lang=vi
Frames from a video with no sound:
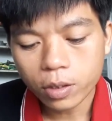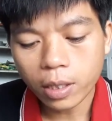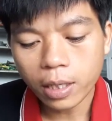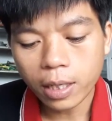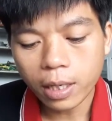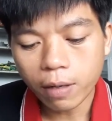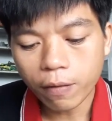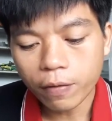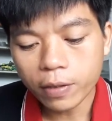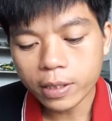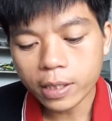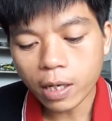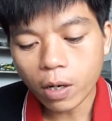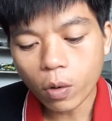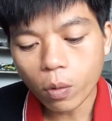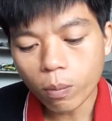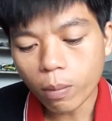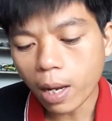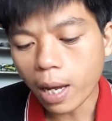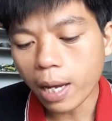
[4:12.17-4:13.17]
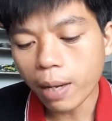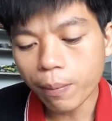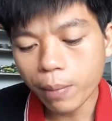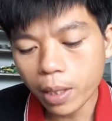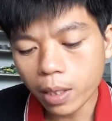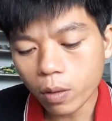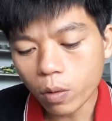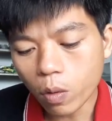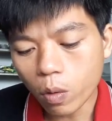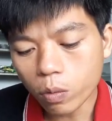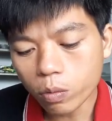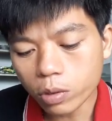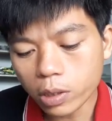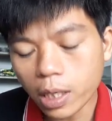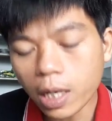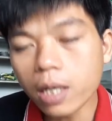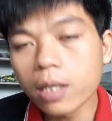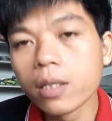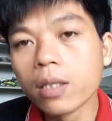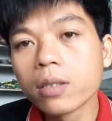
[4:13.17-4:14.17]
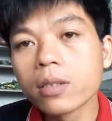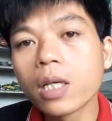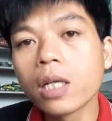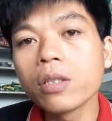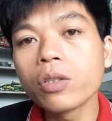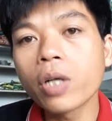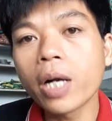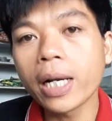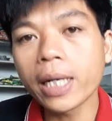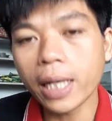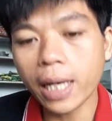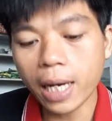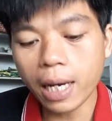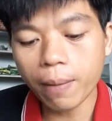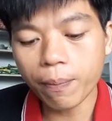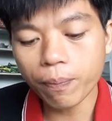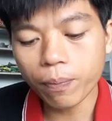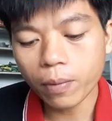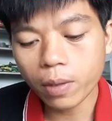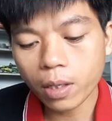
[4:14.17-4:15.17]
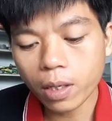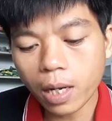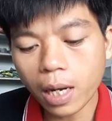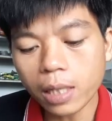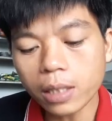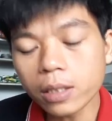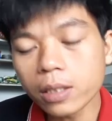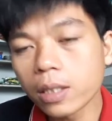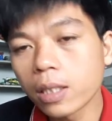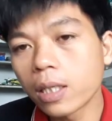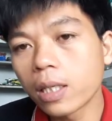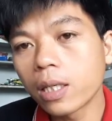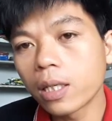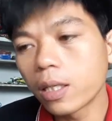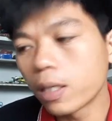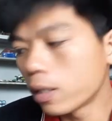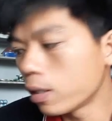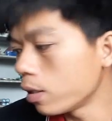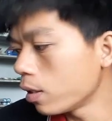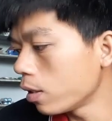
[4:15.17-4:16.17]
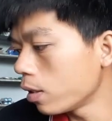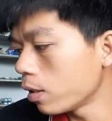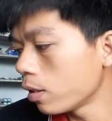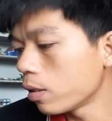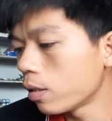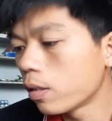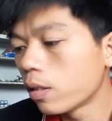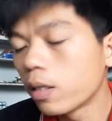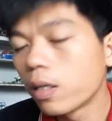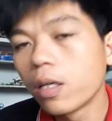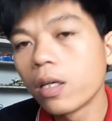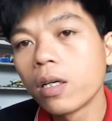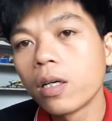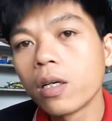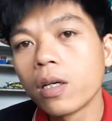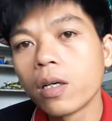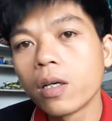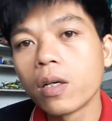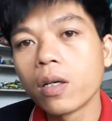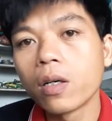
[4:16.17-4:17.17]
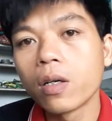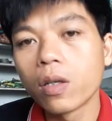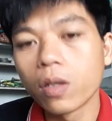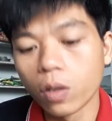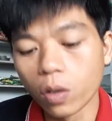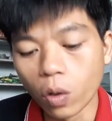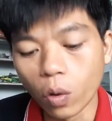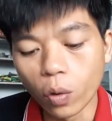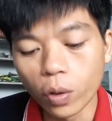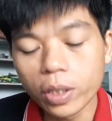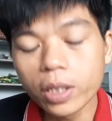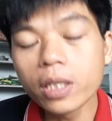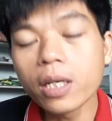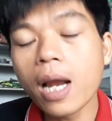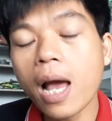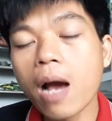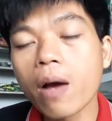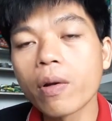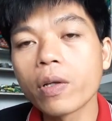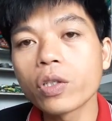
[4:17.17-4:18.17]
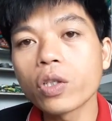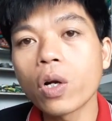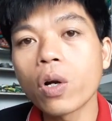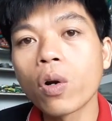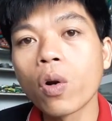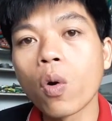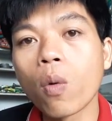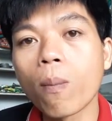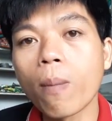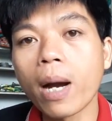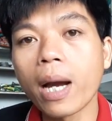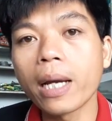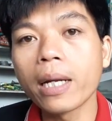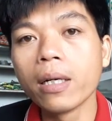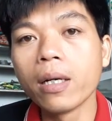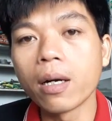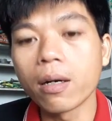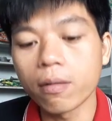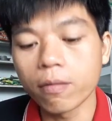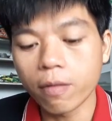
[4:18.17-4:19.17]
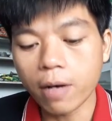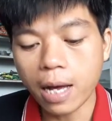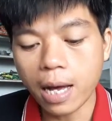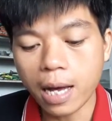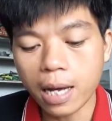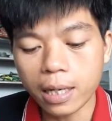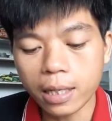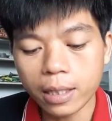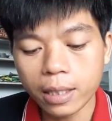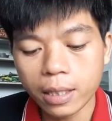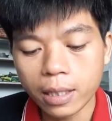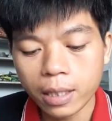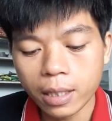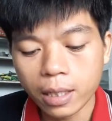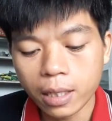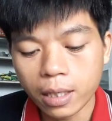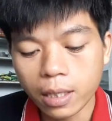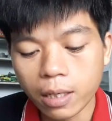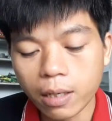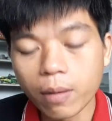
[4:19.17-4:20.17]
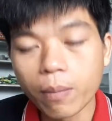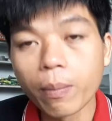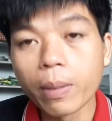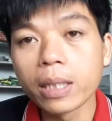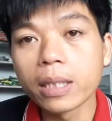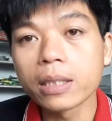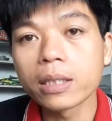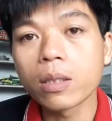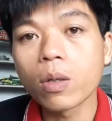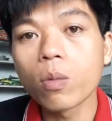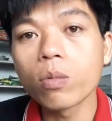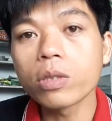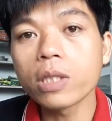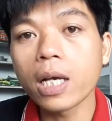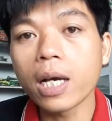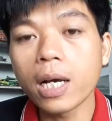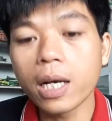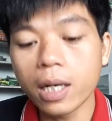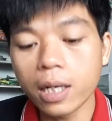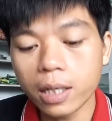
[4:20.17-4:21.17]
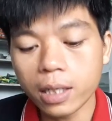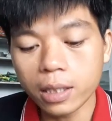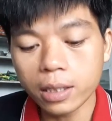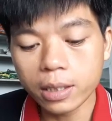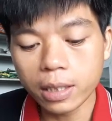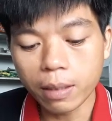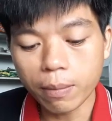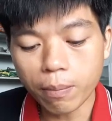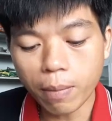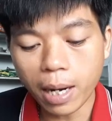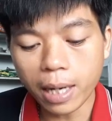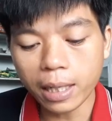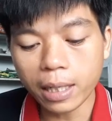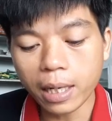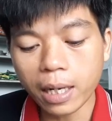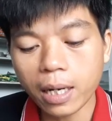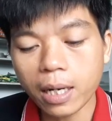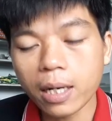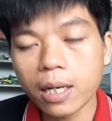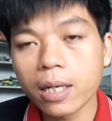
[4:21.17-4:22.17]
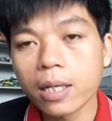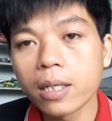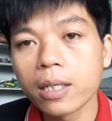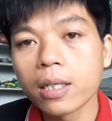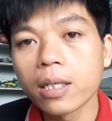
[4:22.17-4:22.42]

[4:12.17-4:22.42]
cho nên là video hôm nay mình cũng sẽ hướng dẫn cho các anh em cách uh, lối như nào để cho nó nổ máy được và ờ, mình cũng sẽ nhấn mạnh là